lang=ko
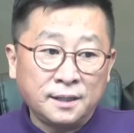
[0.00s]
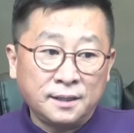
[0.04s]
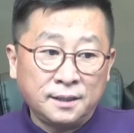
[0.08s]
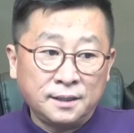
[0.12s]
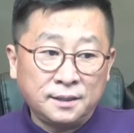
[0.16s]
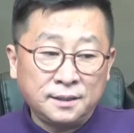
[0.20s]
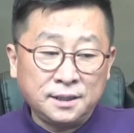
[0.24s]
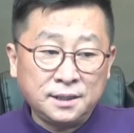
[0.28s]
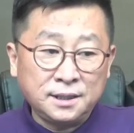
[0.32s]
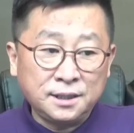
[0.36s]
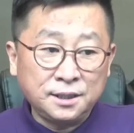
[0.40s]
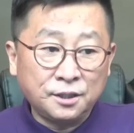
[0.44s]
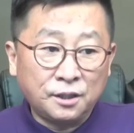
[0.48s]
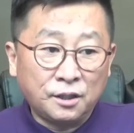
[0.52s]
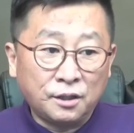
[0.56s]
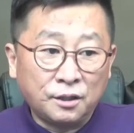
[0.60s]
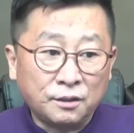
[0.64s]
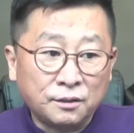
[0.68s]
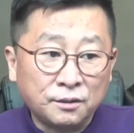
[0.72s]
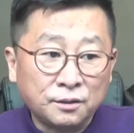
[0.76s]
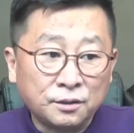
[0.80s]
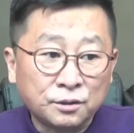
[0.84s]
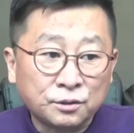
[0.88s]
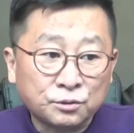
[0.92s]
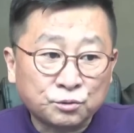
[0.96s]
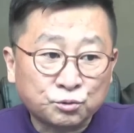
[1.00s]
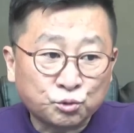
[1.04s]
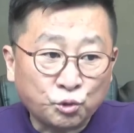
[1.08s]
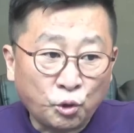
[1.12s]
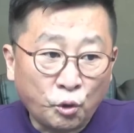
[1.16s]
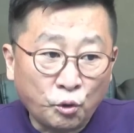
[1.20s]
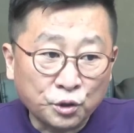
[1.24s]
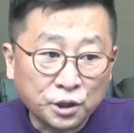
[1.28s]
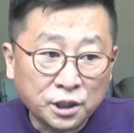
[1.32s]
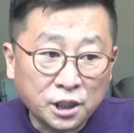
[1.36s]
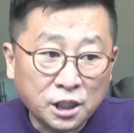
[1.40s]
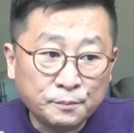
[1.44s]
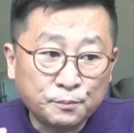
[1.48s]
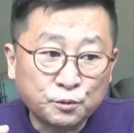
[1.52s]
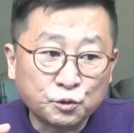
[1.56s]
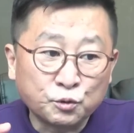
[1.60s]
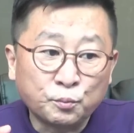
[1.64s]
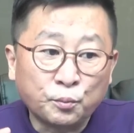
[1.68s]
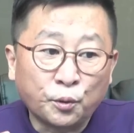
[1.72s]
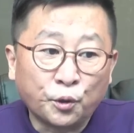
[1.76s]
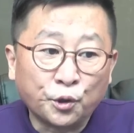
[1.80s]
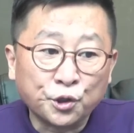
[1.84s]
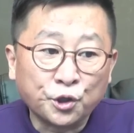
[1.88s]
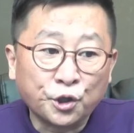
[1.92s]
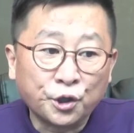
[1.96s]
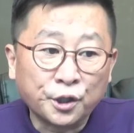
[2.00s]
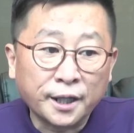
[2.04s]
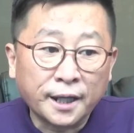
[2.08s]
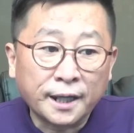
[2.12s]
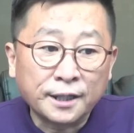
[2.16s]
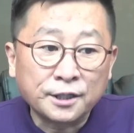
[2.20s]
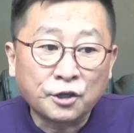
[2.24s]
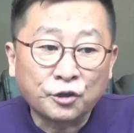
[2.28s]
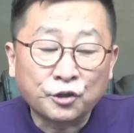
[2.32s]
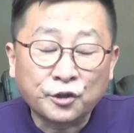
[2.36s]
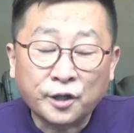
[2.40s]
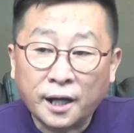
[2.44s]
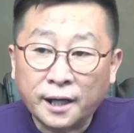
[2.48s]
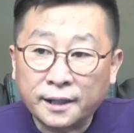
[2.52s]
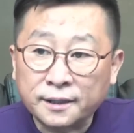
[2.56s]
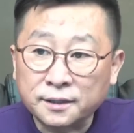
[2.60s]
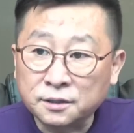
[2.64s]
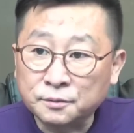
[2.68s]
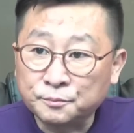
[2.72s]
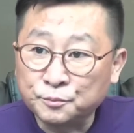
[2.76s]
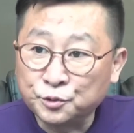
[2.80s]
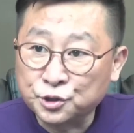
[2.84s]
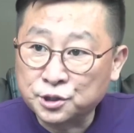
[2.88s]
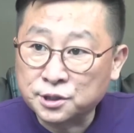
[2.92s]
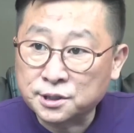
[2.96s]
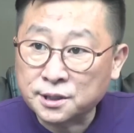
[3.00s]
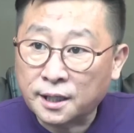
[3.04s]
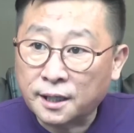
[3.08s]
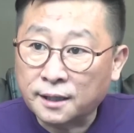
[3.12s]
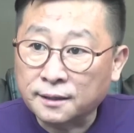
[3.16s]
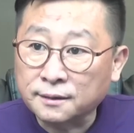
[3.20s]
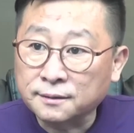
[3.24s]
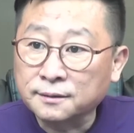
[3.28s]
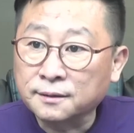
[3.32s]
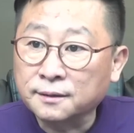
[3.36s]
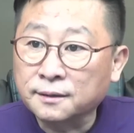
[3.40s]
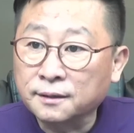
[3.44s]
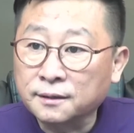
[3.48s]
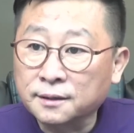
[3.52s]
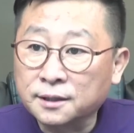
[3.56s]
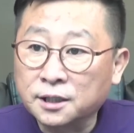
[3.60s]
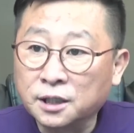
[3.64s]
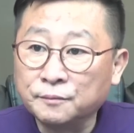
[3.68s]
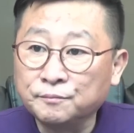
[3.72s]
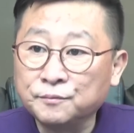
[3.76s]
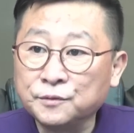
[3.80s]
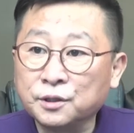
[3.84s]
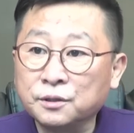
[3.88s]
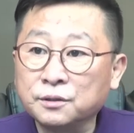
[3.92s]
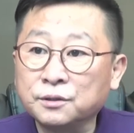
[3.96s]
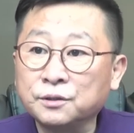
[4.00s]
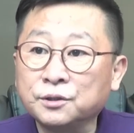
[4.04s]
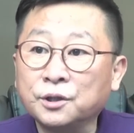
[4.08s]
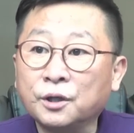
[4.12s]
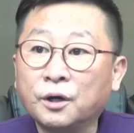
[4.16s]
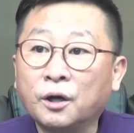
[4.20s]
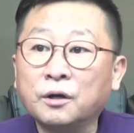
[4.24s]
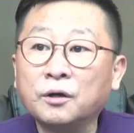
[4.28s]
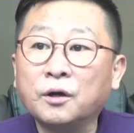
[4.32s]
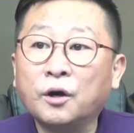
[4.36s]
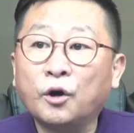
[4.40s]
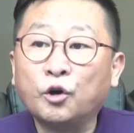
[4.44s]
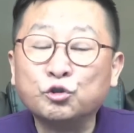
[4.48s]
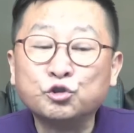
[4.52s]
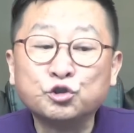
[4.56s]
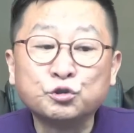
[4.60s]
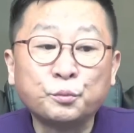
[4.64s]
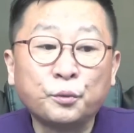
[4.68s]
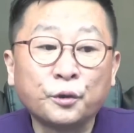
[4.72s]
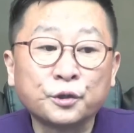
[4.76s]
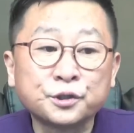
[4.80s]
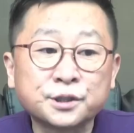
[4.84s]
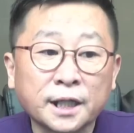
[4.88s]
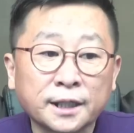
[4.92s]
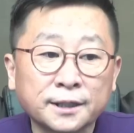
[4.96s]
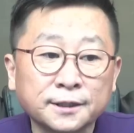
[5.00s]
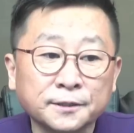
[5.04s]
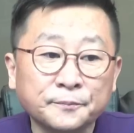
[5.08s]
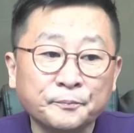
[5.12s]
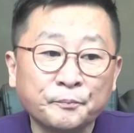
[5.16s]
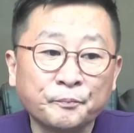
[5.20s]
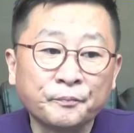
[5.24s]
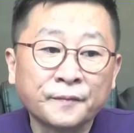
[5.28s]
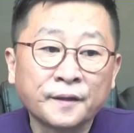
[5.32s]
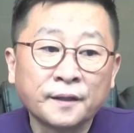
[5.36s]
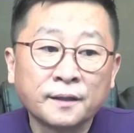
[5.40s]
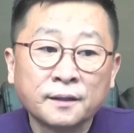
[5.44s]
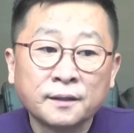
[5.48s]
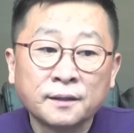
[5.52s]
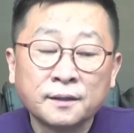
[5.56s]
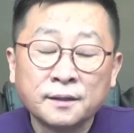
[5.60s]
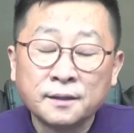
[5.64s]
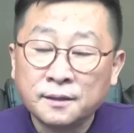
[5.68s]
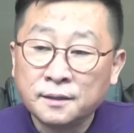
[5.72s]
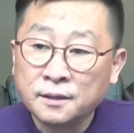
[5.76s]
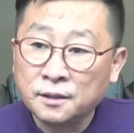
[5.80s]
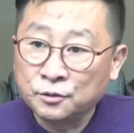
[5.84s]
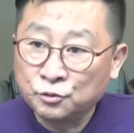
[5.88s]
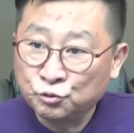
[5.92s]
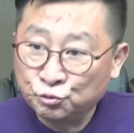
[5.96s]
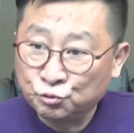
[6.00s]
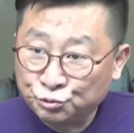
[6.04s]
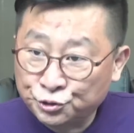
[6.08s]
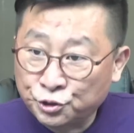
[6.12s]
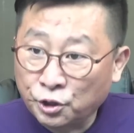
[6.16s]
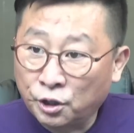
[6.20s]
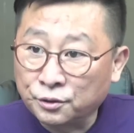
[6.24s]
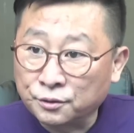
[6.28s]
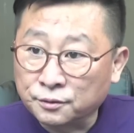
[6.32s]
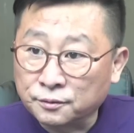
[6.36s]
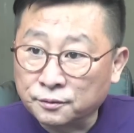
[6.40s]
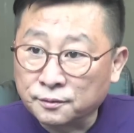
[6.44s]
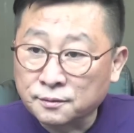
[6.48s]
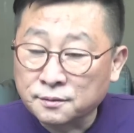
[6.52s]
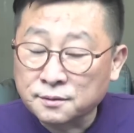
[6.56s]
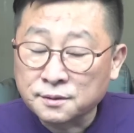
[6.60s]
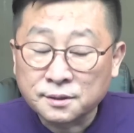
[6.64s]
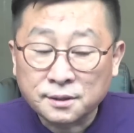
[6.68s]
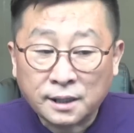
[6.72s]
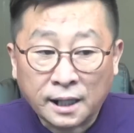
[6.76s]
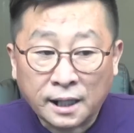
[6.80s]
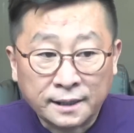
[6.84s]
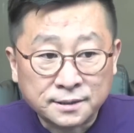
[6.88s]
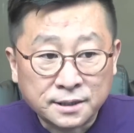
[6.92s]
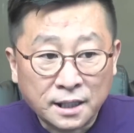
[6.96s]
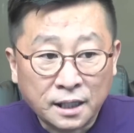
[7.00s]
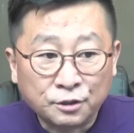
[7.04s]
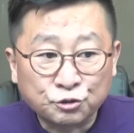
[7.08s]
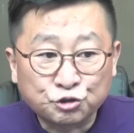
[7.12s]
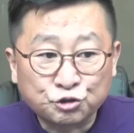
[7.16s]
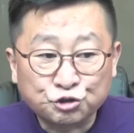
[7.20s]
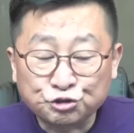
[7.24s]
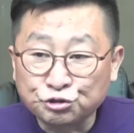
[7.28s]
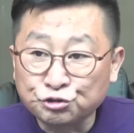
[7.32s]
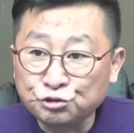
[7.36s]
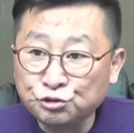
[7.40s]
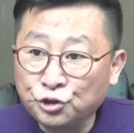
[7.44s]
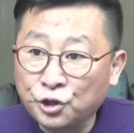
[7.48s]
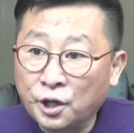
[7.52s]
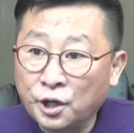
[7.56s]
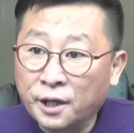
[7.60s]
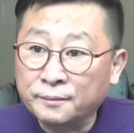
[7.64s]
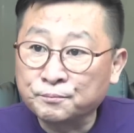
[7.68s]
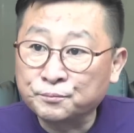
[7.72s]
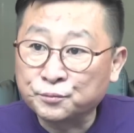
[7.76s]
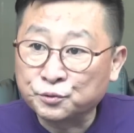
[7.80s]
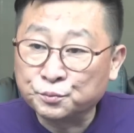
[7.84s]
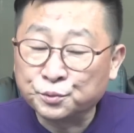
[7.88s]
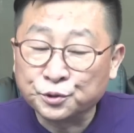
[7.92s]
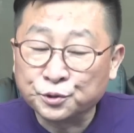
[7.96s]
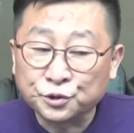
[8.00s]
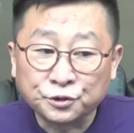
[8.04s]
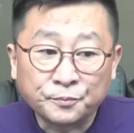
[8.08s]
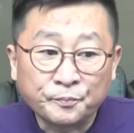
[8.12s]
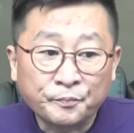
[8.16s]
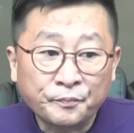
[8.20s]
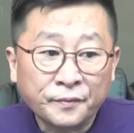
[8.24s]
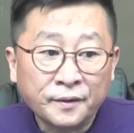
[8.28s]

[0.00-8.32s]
이어 통일부 본연의 역할을 묻자 김영호 후보자는 우선 가장 중요한 부분